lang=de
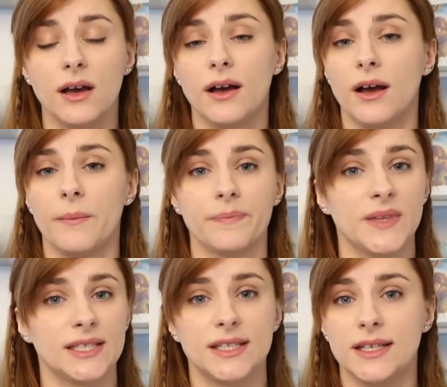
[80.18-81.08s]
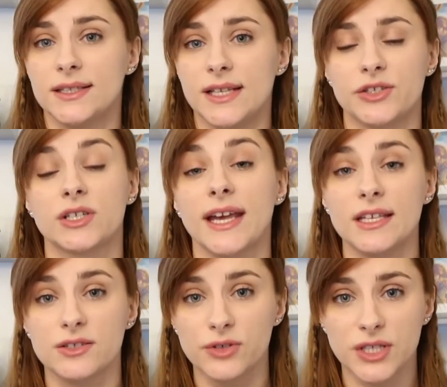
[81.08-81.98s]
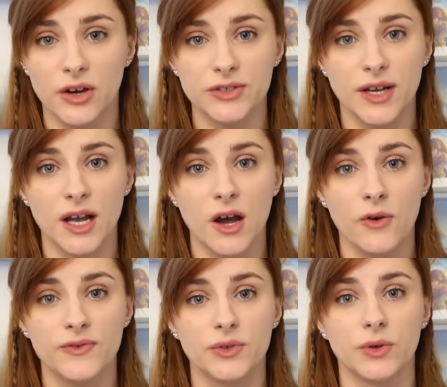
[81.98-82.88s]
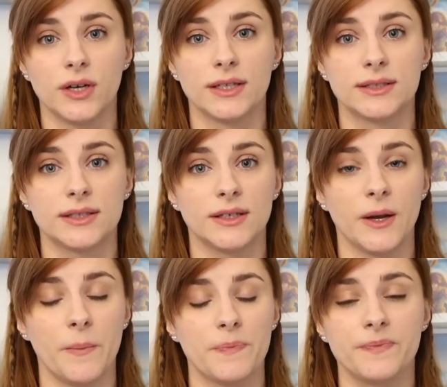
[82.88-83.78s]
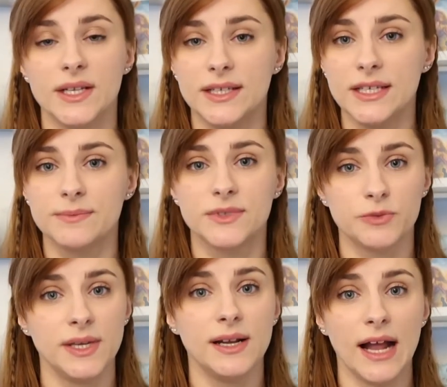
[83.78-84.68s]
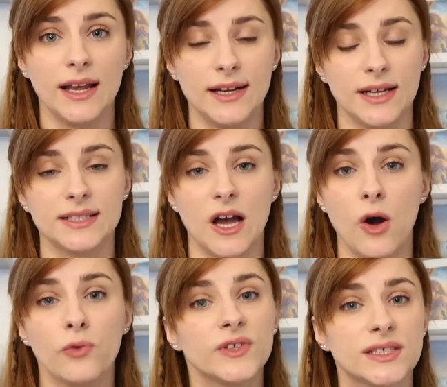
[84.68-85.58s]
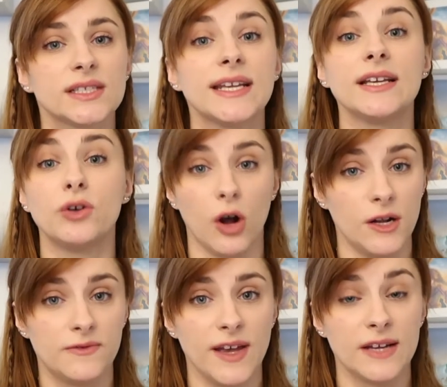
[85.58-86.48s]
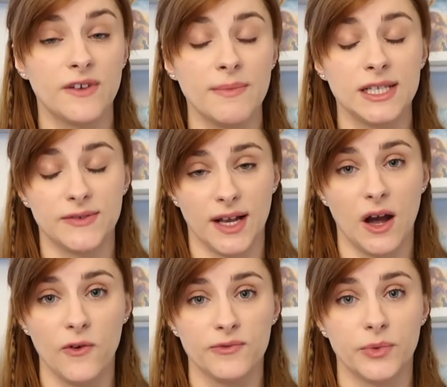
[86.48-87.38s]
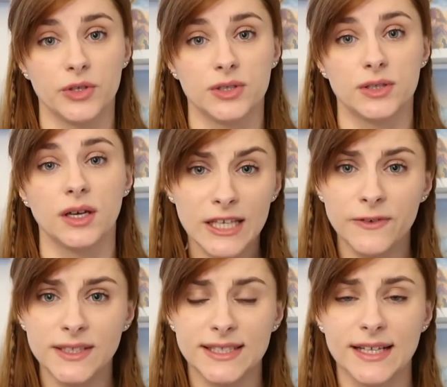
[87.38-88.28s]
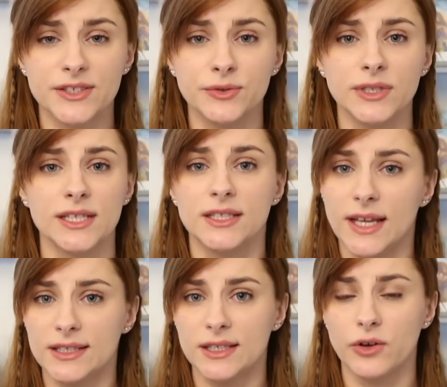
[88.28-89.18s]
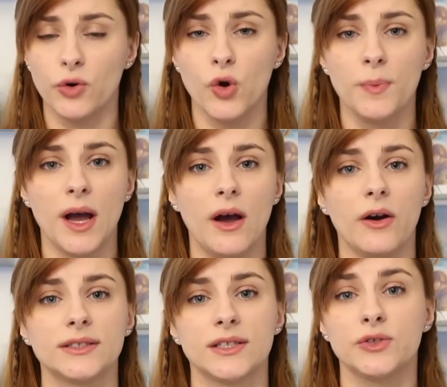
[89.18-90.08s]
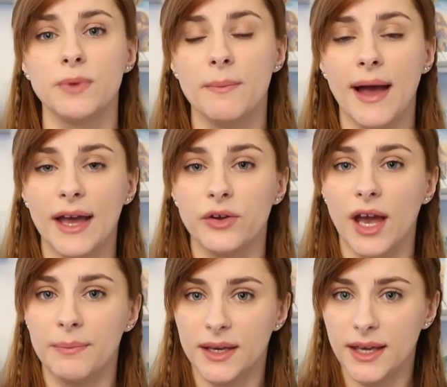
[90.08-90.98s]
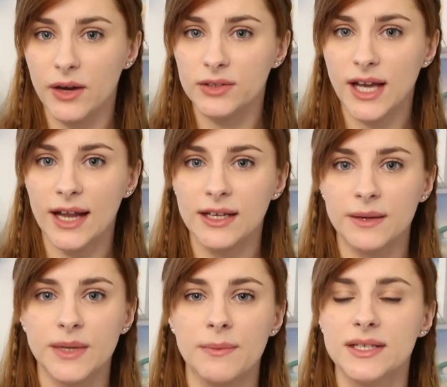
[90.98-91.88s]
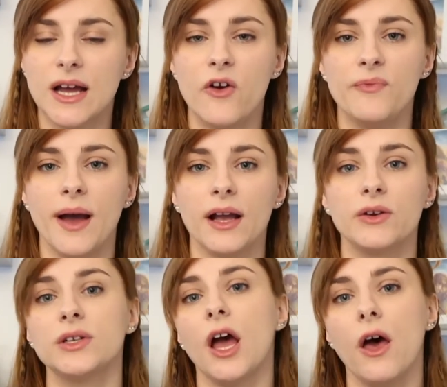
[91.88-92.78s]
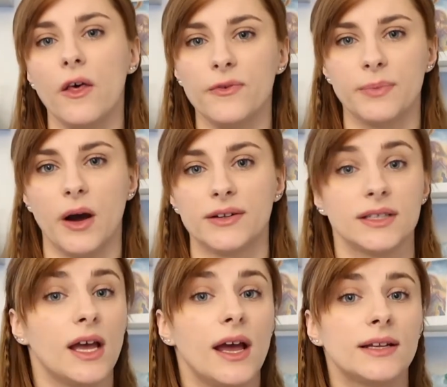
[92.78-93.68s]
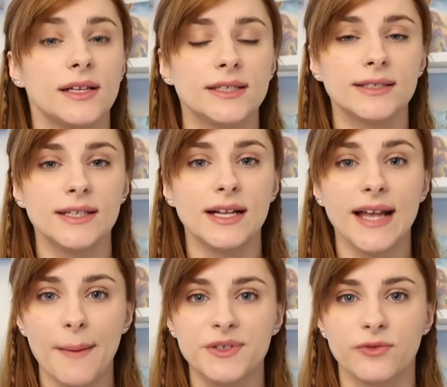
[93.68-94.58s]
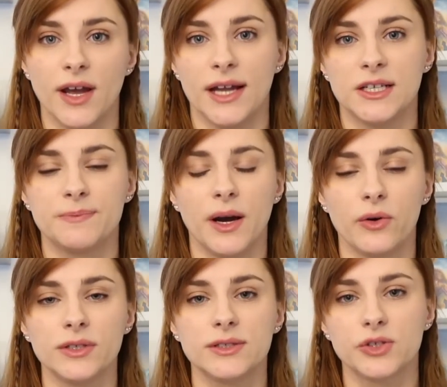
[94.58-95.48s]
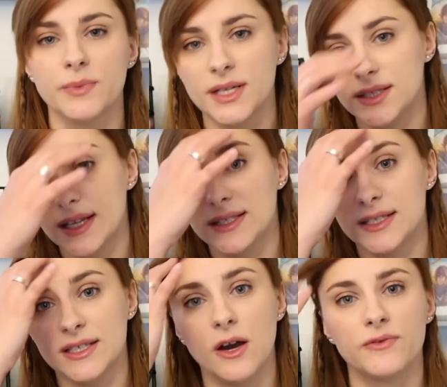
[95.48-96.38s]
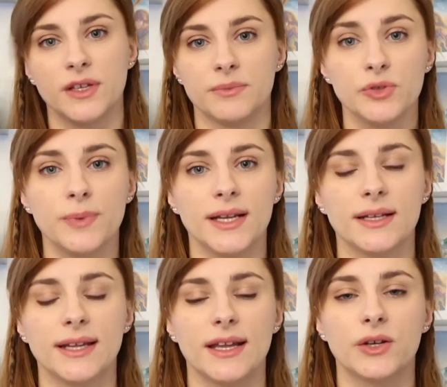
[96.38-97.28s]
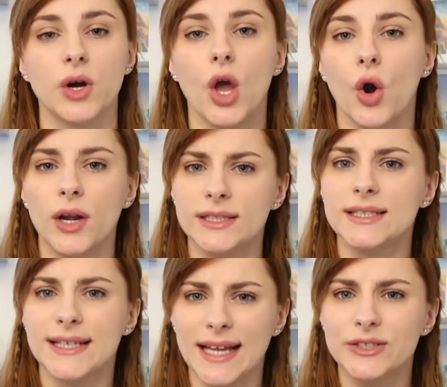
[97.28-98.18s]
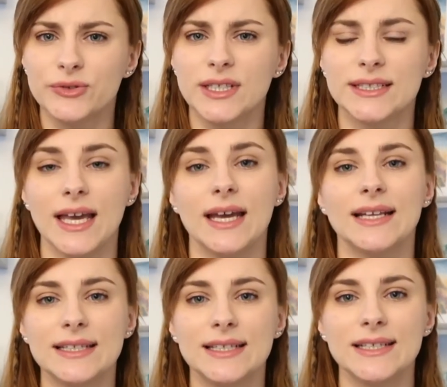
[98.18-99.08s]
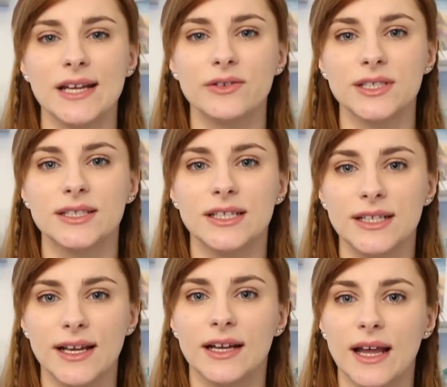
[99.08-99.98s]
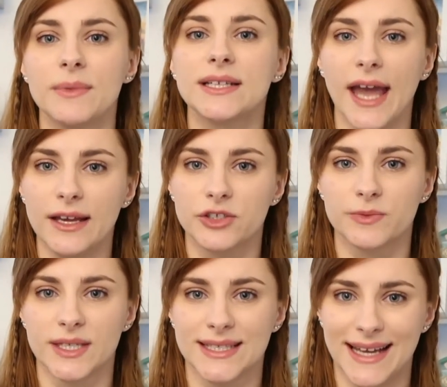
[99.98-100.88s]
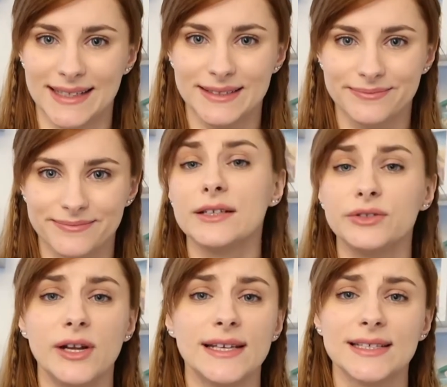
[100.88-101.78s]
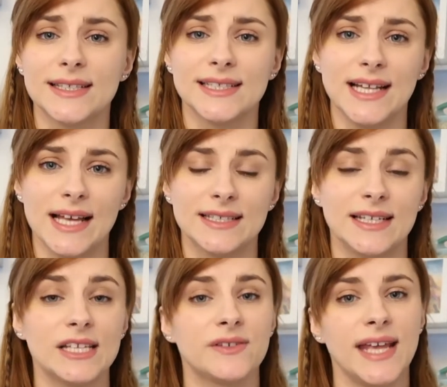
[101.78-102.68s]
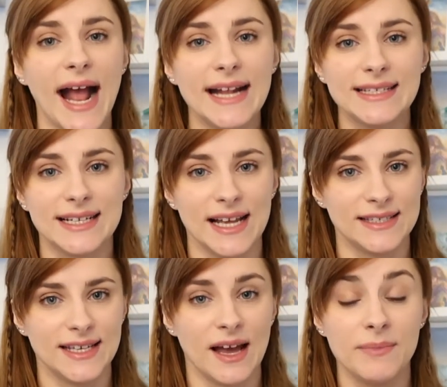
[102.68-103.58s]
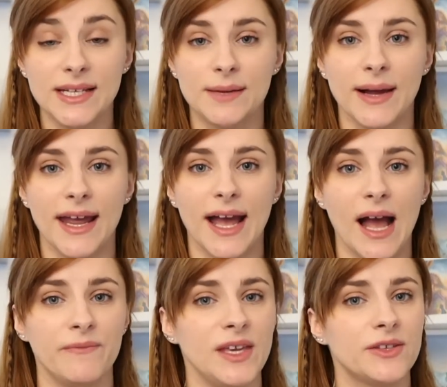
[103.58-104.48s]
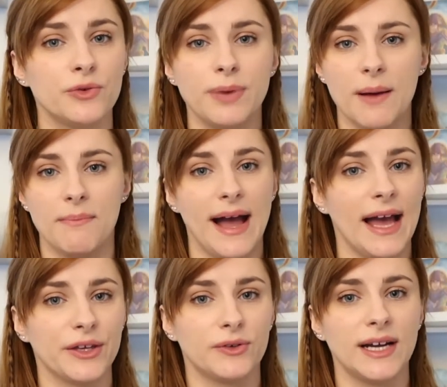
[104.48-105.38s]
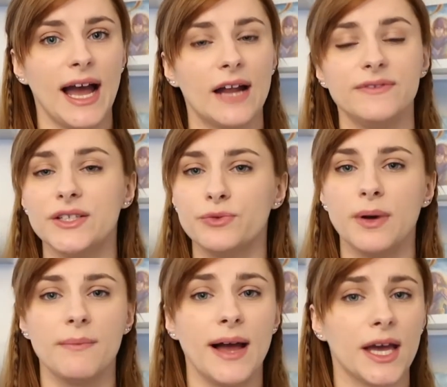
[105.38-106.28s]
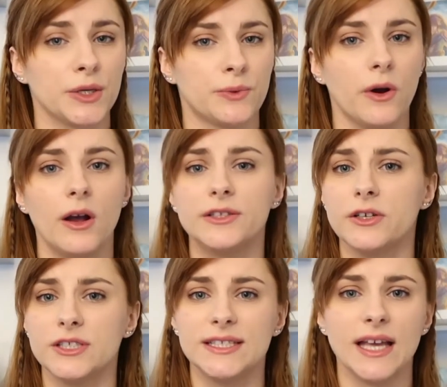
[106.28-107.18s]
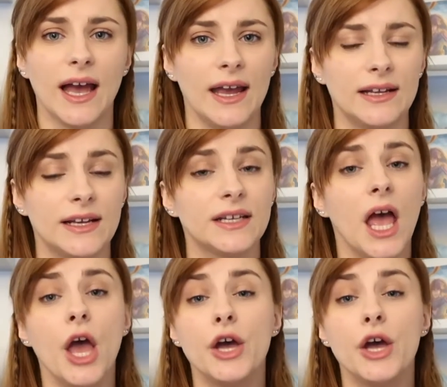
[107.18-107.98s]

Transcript: ähm, das Ding ist jetzt schon restlos ausverkauft und ähm, mit diesem Spiel allein da drauf ist das Ding Gold wert, wenn man es verkaufen möchte. Ich finde es ganz cool, dass sie jetzt in Europa auch das Super Mario RPG unter anderem damit draufpacken oder Elf Sound. Denn dieser Titel gab es vorher nicht bei uns, zumindest jetzt nicht auf dem Super Nintendo. Und das ist eine ganz coole Sache, dass Nintendo sich die Dinger damit reingeschmissen hat. Natürlich ist es klasse, dass wir die alten Klassiker mit dabei haben, wie Super Mario Kart, wie Super Mario World, Yoshi's Island,